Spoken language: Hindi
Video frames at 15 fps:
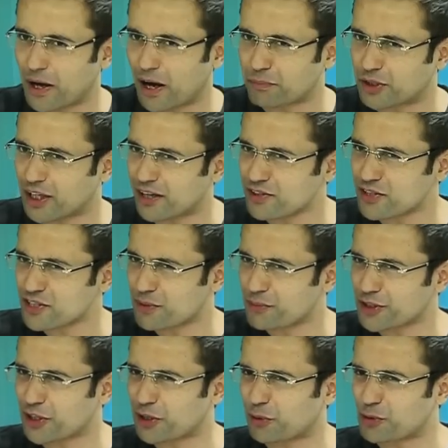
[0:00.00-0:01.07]
अब ध्यान से
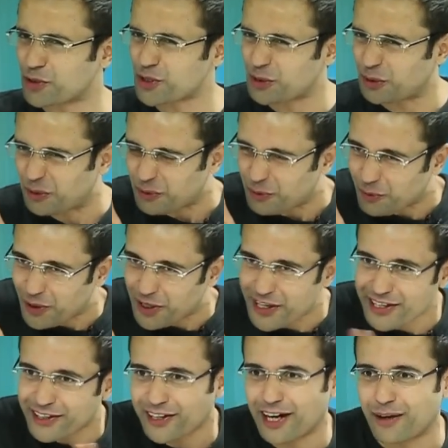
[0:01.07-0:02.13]
समझने की कोशिश करो वो
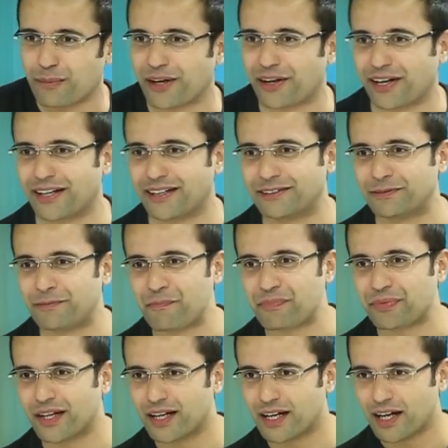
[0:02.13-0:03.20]
लिंक कहां बन रहा है
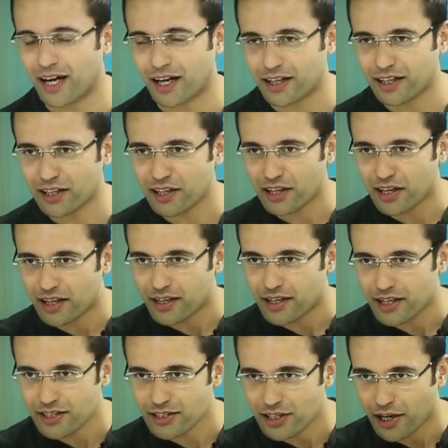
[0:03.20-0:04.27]
अगर इन
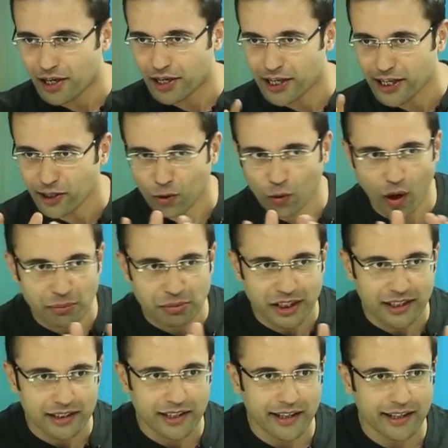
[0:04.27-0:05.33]
इस लिंक को आप
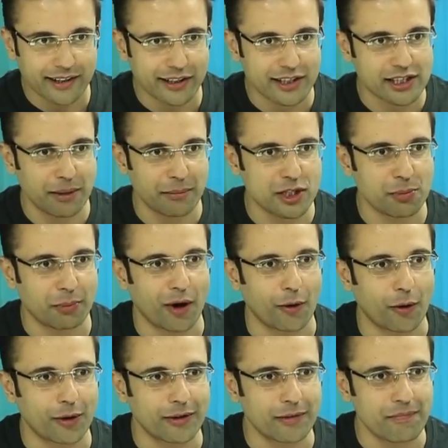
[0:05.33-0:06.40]
धीरे धीरे करके समझ पाओ
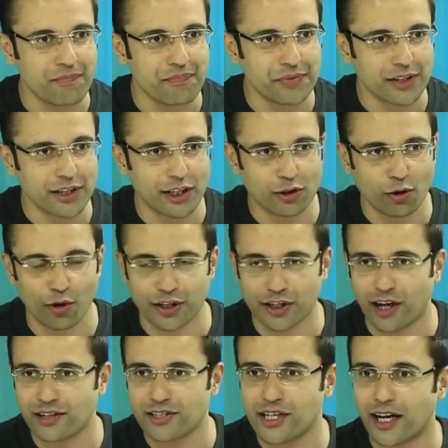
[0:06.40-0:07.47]
कि ये थॉट
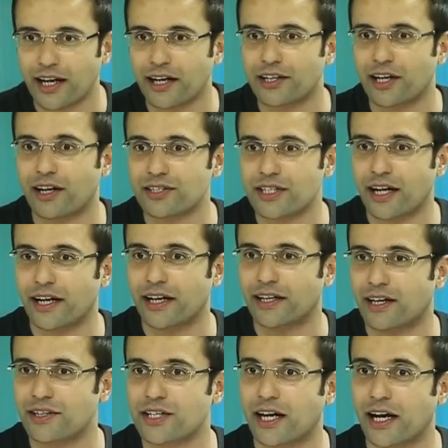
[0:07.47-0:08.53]
यहां से आया यहां से आया
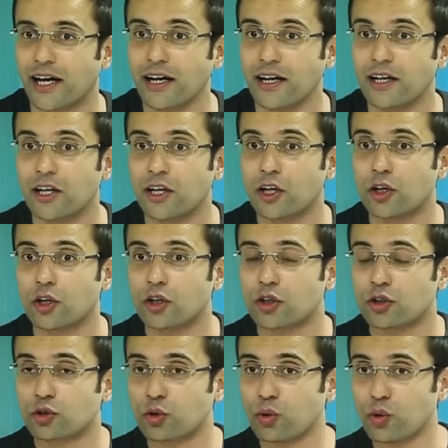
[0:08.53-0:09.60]
यहां से आया
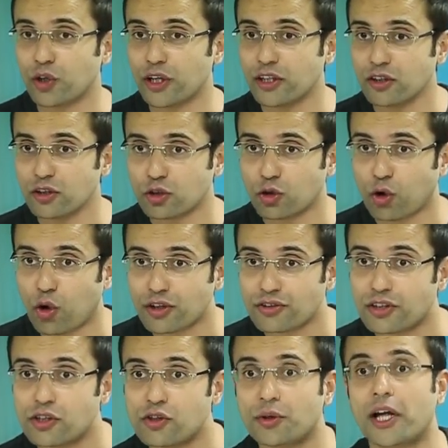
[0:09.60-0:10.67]
तो इन थॉट्स
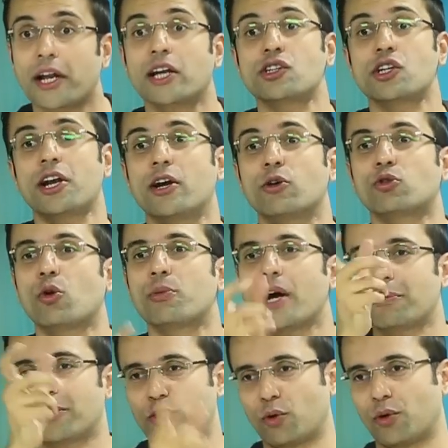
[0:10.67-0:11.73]
की जो डायरेक्शन है उसको भी
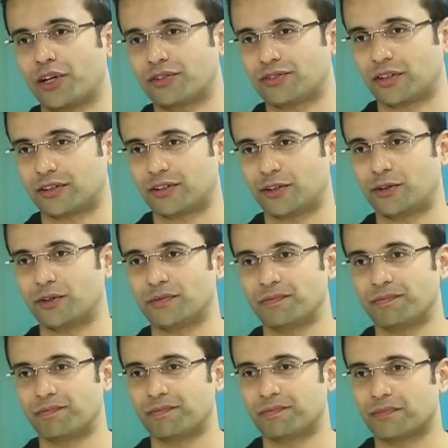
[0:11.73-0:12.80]
आप कंट्रोल कर सकते हो
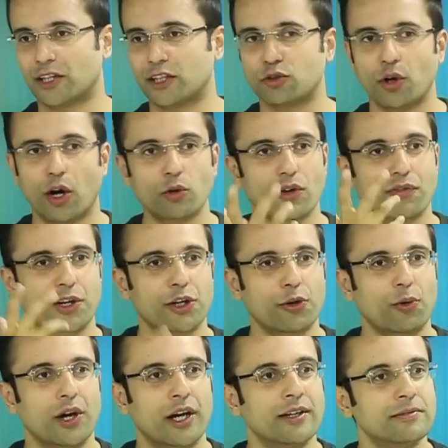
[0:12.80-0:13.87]
नहीं तो आउट ऑफ
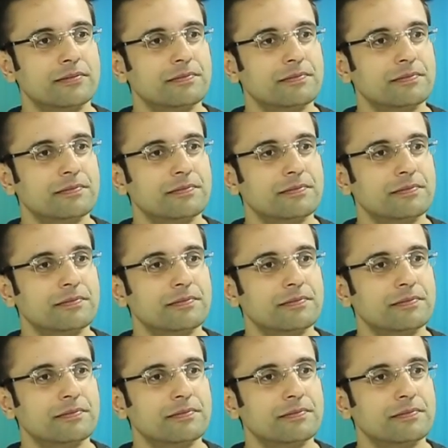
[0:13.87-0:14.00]
कंट्रोल है